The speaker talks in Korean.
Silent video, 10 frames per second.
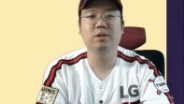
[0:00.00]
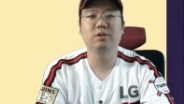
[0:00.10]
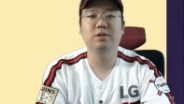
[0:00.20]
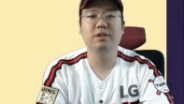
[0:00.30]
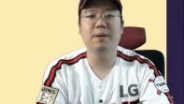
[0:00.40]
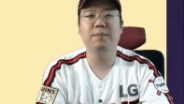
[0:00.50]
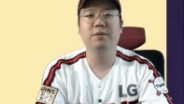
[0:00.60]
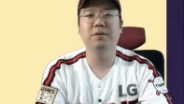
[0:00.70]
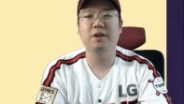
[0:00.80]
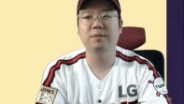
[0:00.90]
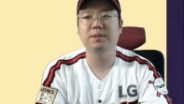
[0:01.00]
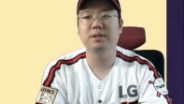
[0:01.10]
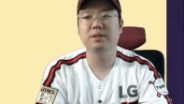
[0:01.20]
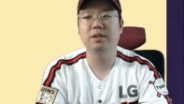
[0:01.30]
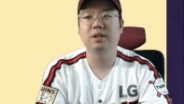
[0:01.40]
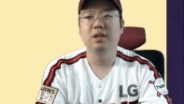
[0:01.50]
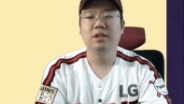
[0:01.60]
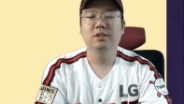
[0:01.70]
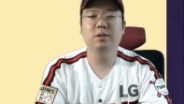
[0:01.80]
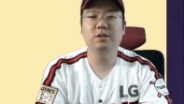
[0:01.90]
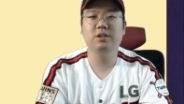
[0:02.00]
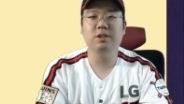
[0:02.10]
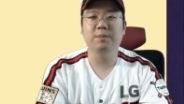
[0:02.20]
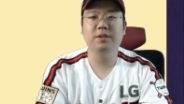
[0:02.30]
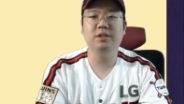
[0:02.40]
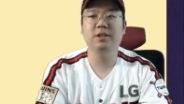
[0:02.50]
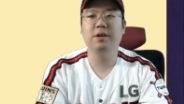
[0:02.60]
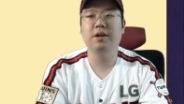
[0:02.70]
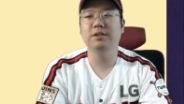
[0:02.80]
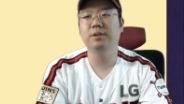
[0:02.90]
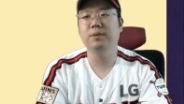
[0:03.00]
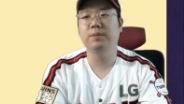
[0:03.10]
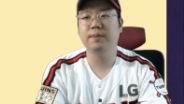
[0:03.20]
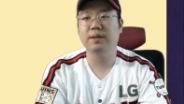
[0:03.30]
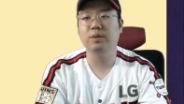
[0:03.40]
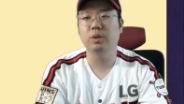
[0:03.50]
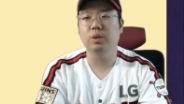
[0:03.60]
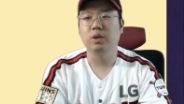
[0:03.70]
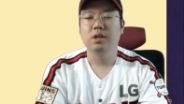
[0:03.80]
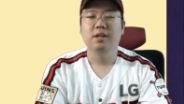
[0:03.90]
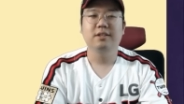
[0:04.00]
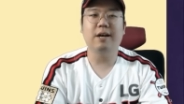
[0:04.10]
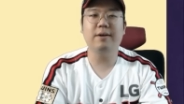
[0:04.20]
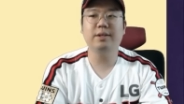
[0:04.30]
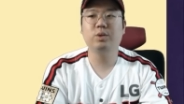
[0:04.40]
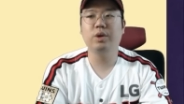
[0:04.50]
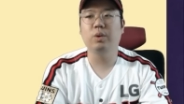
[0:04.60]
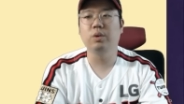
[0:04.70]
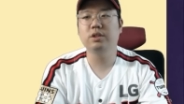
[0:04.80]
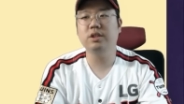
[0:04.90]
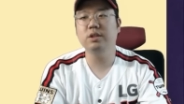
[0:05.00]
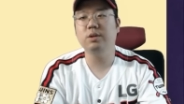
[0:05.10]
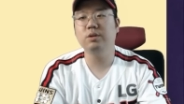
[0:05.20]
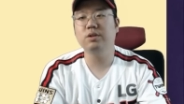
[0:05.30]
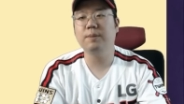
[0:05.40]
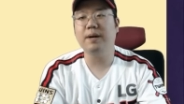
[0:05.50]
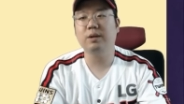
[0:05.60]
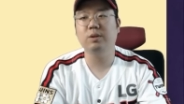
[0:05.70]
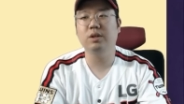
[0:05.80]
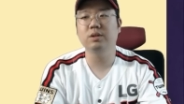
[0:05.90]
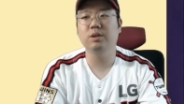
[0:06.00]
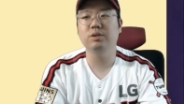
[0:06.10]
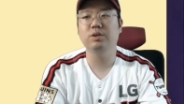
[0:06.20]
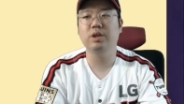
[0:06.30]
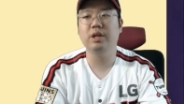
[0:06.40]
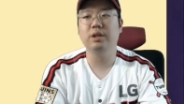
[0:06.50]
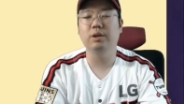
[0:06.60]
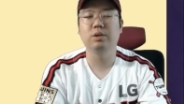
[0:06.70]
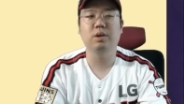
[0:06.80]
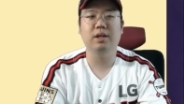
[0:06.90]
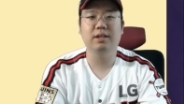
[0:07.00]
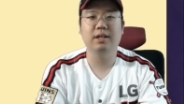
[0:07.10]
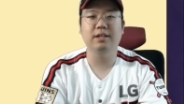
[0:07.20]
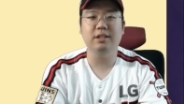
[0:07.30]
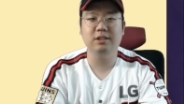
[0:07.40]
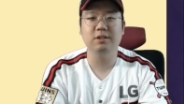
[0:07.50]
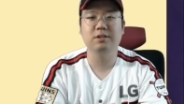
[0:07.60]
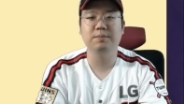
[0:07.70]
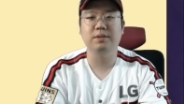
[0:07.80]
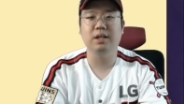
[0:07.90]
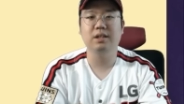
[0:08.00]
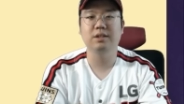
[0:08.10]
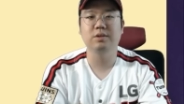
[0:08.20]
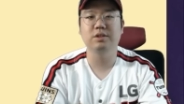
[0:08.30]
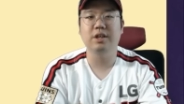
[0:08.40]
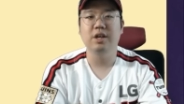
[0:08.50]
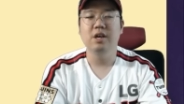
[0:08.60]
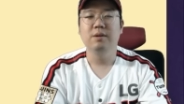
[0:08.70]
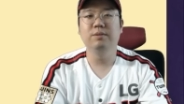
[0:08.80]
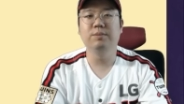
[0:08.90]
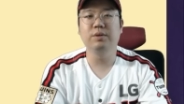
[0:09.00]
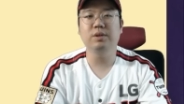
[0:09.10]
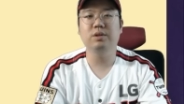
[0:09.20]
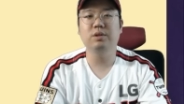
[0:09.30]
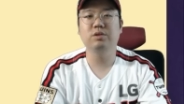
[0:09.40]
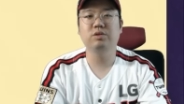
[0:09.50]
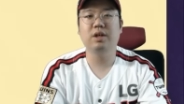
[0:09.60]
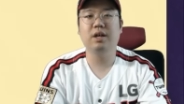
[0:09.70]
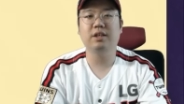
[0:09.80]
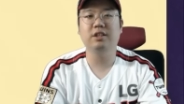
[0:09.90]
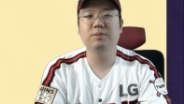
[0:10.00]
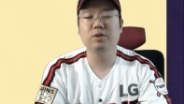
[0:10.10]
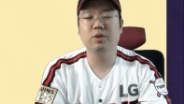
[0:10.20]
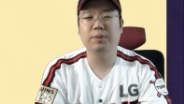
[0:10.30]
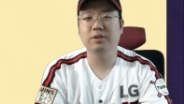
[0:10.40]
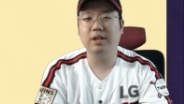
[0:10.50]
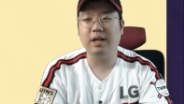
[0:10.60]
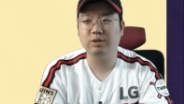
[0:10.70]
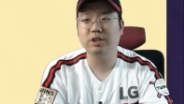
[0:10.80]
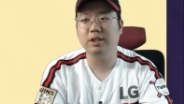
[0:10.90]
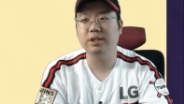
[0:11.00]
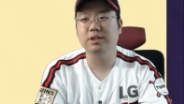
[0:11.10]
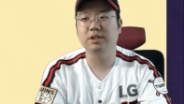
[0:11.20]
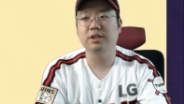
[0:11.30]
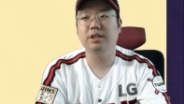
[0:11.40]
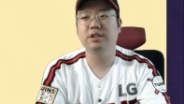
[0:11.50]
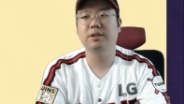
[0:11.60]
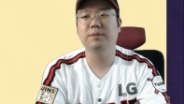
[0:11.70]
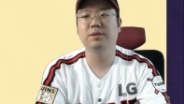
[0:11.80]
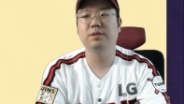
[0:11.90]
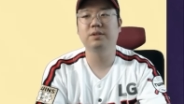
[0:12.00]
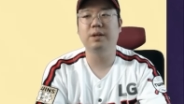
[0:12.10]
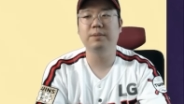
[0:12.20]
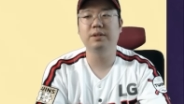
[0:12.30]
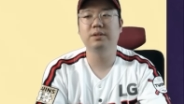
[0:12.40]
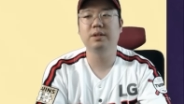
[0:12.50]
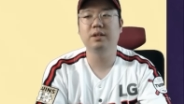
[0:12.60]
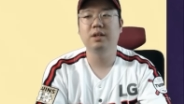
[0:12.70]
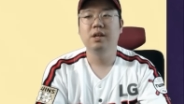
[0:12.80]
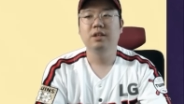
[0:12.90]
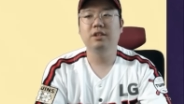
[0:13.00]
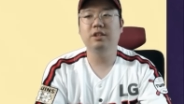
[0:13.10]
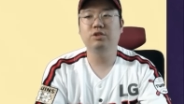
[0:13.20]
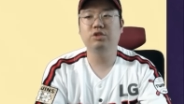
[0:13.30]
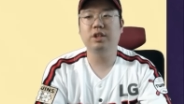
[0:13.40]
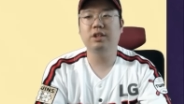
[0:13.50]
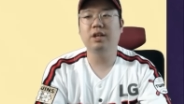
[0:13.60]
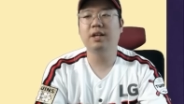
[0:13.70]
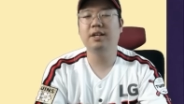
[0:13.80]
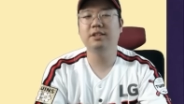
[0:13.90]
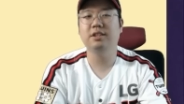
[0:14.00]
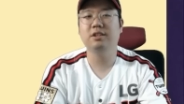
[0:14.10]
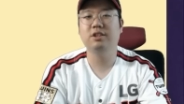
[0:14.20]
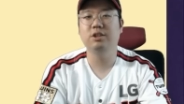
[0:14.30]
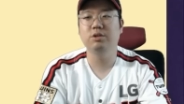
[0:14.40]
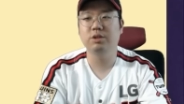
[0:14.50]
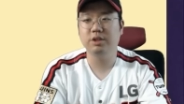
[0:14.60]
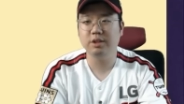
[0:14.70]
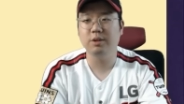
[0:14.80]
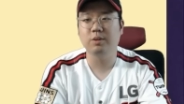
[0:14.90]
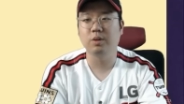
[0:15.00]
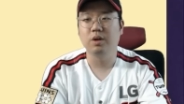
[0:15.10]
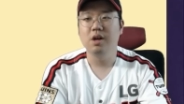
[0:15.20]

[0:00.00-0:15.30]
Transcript: 선수의 땅볼이 나오면서 선취점 일 대 영 한 점을 뽑았고, 사 회 초에 오스틴 선수와 박동원 선수의 연속 안타가 있었습니다. 그리고 이제 문보경 선수가 기습적으로 번트를 아주 잘 됐죠. 희생번트를 대면서 이 주자를 한 칸씩 진루를 시켰고,